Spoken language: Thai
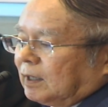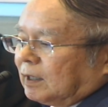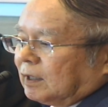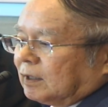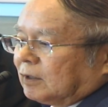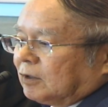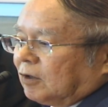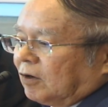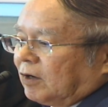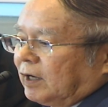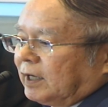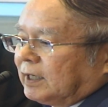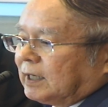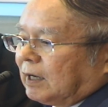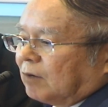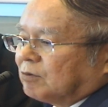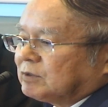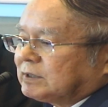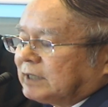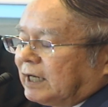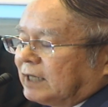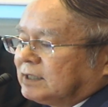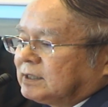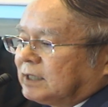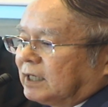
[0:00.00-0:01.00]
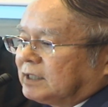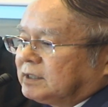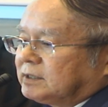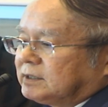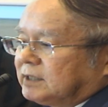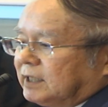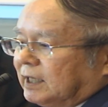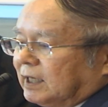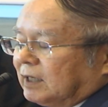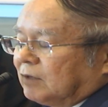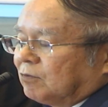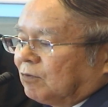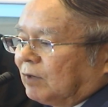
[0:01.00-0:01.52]
สังสิทธิ์พิริยะรั
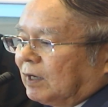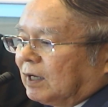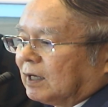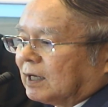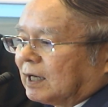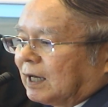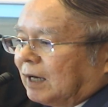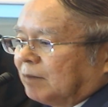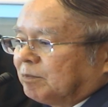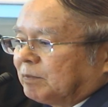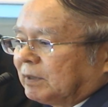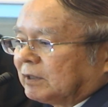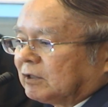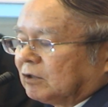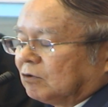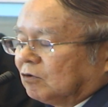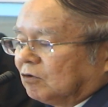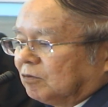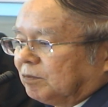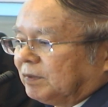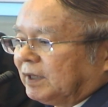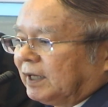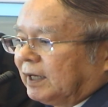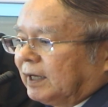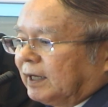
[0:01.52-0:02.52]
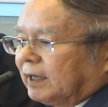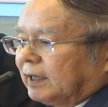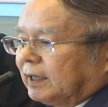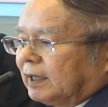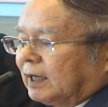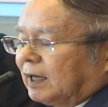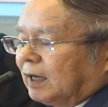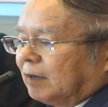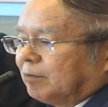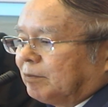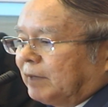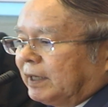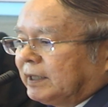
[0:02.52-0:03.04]
งสรรค์นะคะประธานสถาบัน
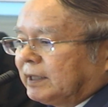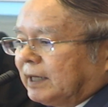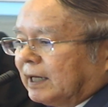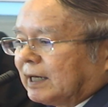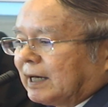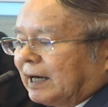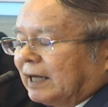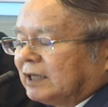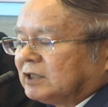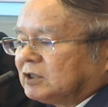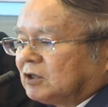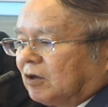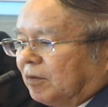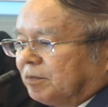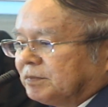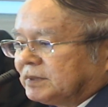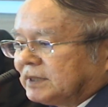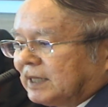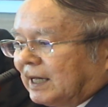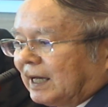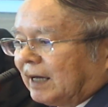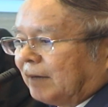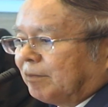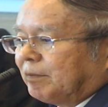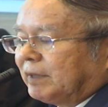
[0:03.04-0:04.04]
ปฏิรูปประเทศหรือ